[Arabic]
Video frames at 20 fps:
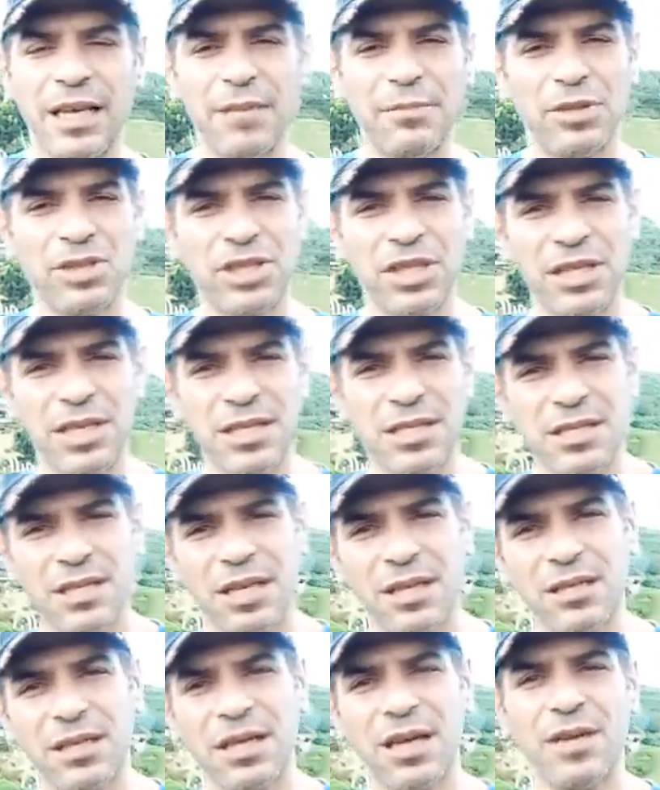اللي هي المشاريع
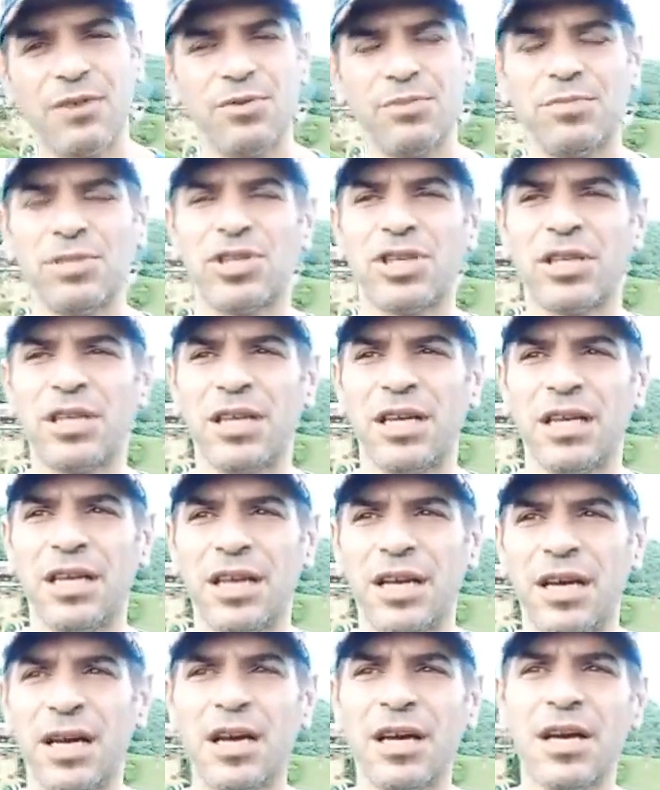الصغيرة والمشاريع
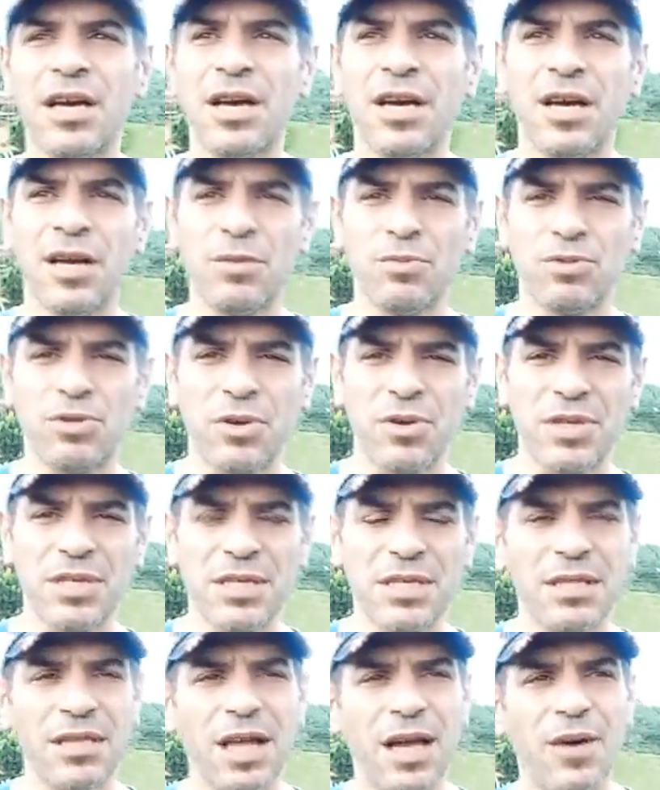اللي هي
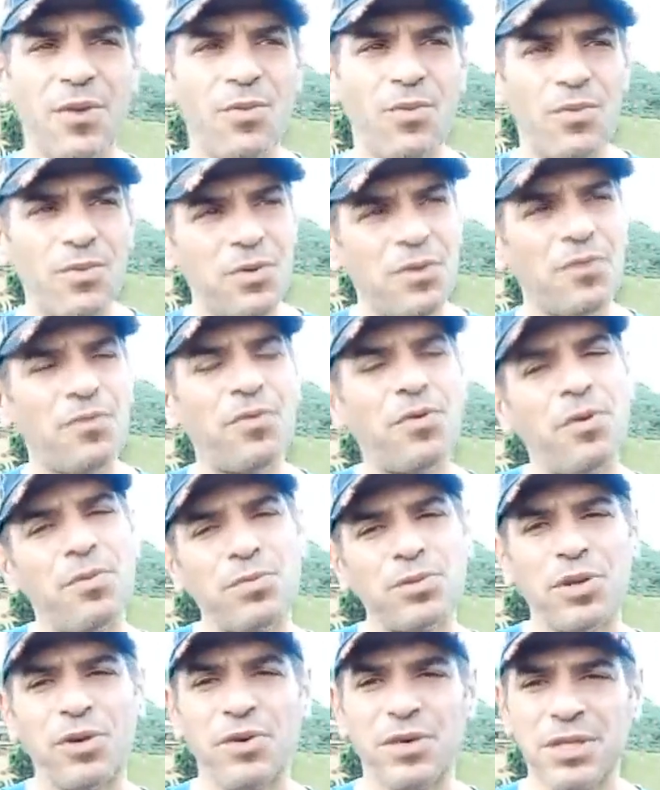المتوسطة
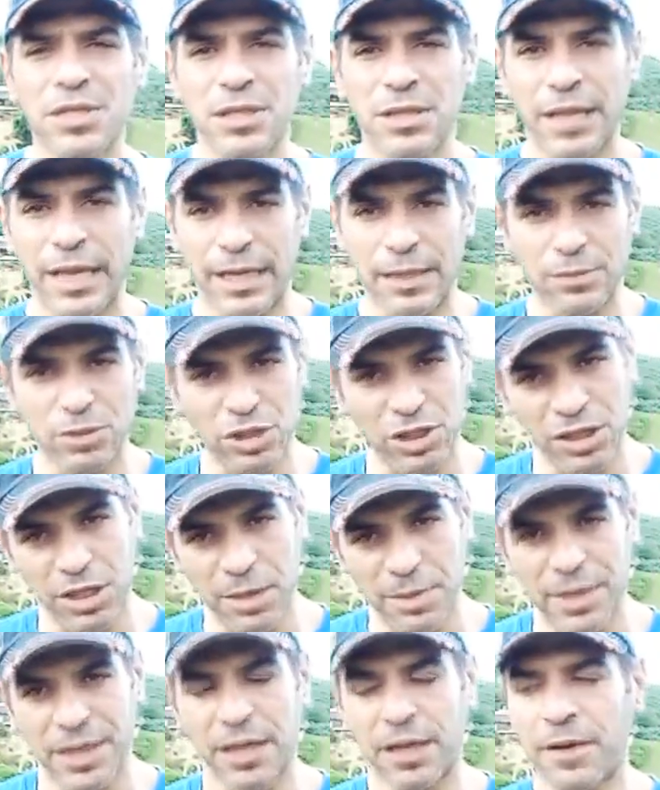والفوق متوسطة يعني مش
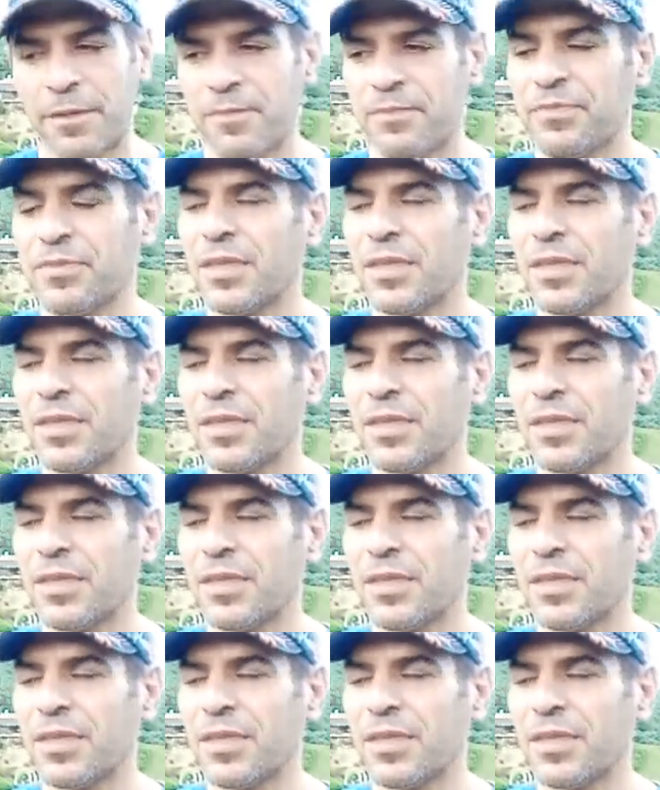الكبيرة